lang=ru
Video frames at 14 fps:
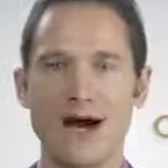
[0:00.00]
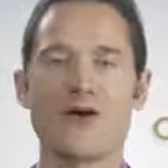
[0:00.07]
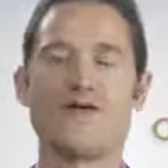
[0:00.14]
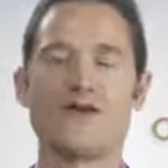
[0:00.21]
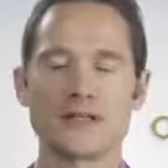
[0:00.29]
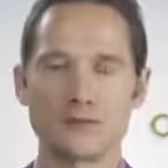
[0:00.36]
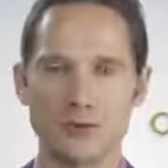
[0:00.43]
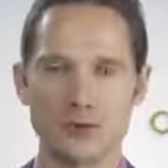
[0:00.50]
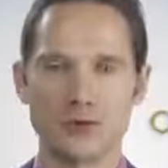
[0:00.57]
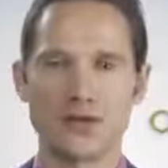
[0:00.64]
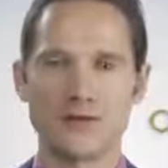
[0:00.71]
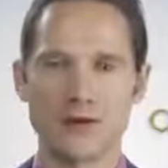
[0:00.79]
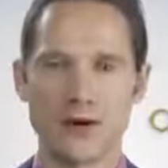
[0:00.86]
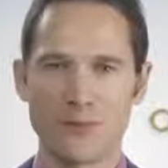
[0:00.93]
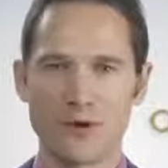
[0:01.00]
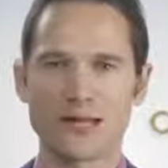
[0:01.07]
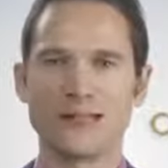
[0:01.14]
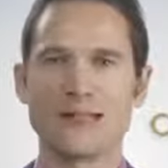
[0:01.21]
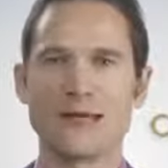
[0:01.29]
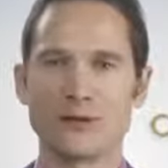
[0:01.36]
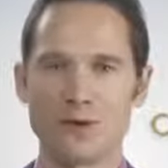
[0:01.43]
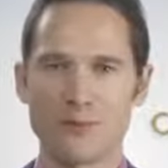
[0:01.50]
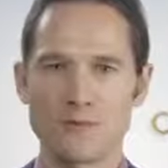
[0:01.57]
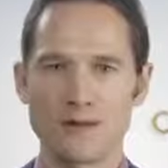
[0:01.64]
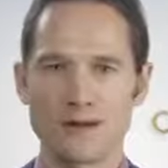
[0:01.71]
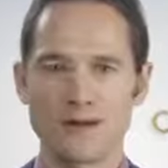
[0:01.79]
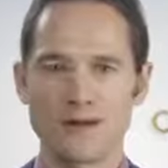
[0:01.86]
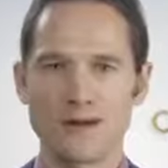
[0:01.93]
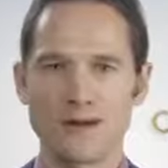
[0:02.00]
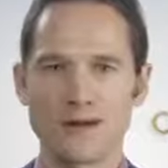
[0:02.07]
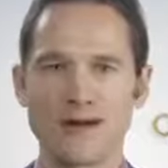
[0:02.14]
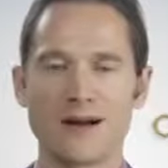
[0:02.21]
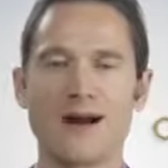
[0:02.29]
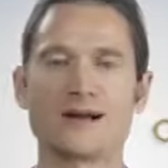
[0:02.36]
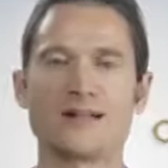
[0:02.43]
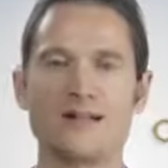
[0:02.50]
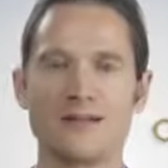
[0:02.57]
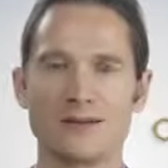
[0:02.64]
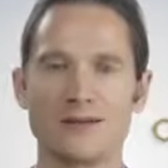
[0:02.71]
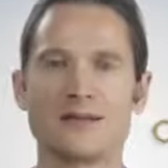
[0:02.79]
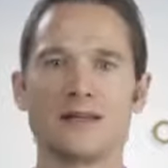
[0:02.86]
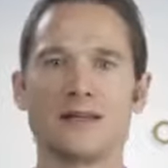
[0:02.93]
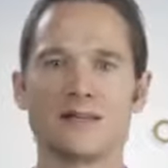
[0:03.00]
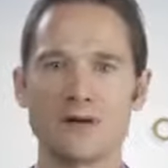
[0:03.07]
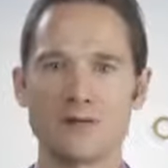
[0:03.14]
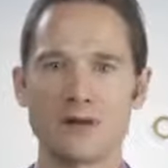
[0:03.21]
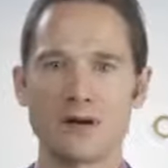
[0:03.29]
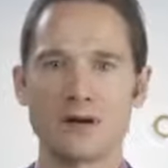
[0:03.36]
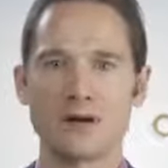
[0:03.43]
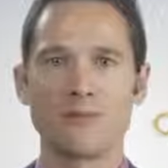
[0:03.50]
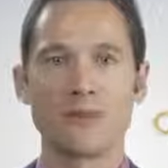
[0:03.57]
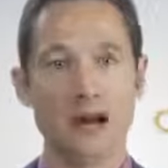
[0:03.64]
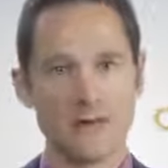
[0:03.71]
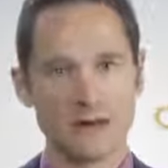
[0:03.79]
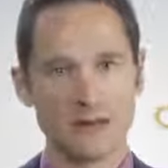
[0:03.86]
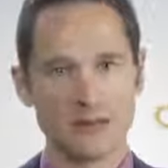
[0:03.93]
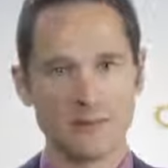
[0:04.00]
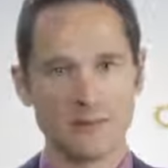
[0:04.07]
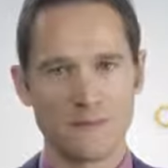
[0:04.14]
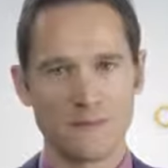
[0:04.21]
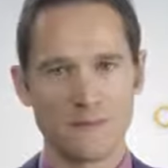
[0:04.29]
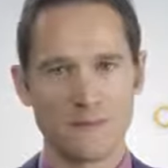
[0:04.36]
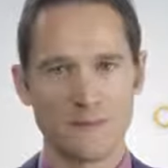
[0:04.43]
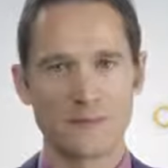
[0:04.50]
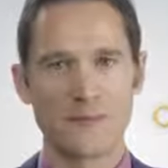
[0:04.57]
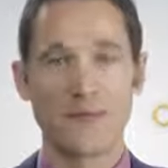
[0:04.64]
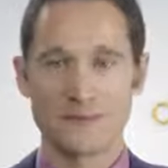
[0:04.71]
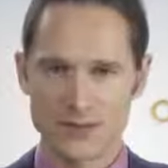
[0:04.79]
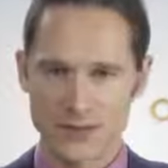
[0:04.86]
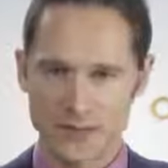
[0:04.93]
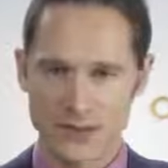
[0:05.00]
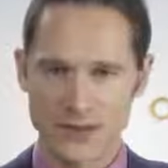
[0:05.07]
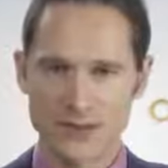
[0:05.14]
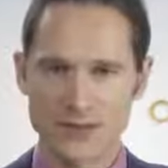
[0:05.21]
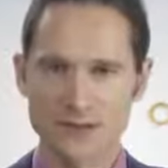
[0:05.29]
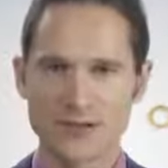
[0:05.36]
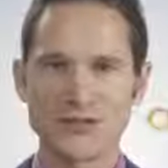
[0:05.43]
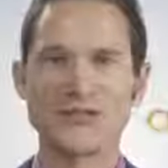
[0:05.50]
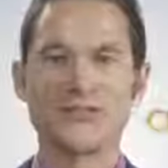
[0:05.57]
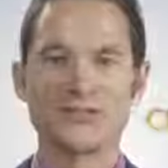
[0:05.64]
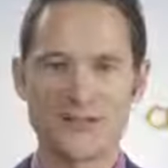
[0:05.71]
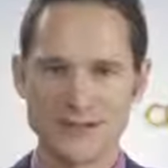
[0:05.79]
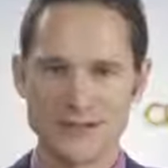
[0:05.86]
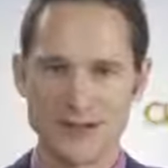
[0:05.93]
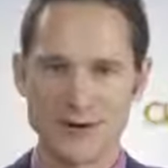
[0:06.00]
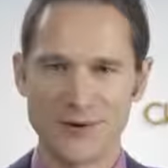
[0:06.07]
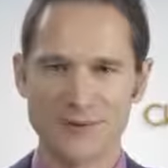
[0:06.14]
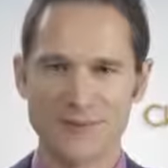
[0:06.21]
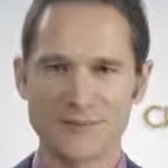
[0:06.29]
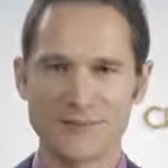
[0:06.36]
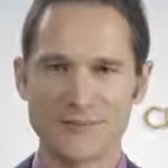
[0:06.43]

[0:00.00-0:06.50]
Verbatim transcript: а у вас полная информация о том, как сделать этот выбор правильным. До встречи через неделю.